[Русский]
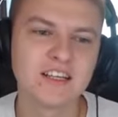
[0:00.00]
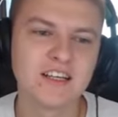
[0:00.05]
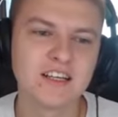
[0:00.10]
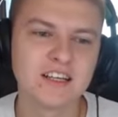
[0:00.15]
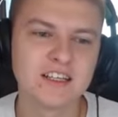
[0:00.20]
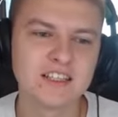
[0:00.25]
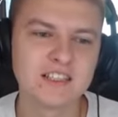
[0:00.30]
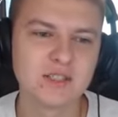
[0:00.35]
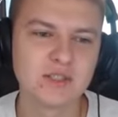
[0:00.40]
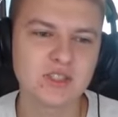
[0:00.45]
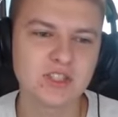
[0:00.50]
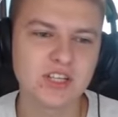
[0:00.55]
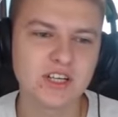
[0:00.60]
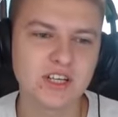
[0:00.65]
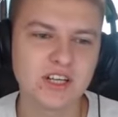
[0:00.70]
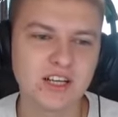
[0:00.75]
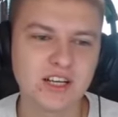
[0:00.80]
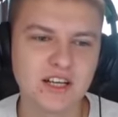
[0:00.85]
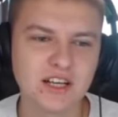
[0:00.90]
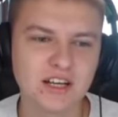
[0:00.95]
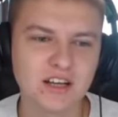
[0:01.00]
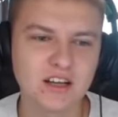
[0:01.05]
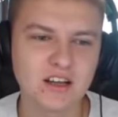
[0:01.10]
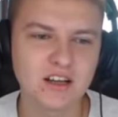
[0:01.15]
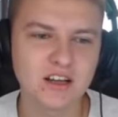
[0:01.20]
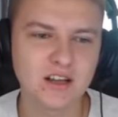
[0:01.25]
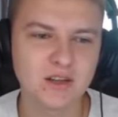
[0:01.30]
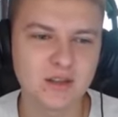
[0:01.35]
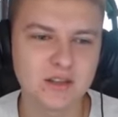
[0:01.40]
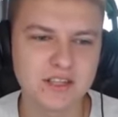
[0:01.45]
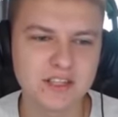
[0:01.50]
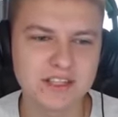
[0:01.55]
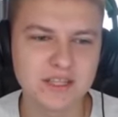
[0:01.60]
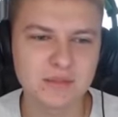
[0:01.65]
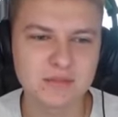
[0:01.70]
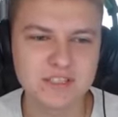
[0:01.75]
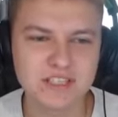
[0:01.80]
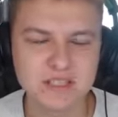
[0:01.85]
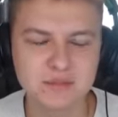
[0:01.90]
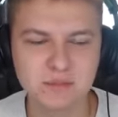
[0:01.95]
Слушай, а колода
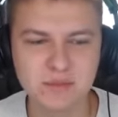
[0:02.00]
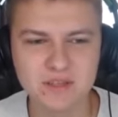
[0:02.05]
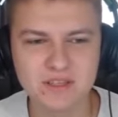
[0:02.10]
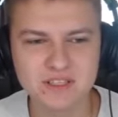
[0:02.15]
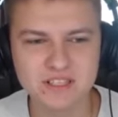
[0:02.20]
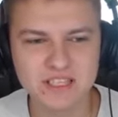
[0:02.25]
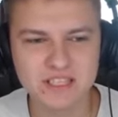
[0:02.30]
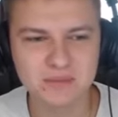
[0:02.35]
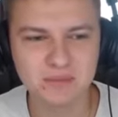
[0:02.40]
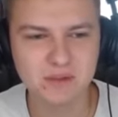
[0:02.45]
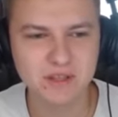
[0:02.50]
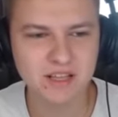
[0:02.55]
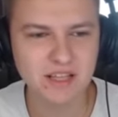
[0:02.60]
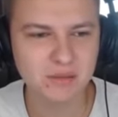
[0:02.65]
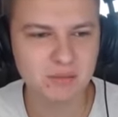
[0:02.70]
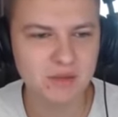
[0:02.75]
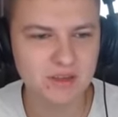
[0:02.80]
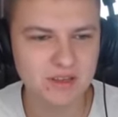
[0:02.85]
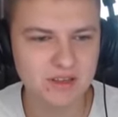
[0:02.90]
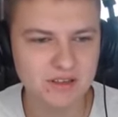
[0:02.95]
там со, сп- со спалами...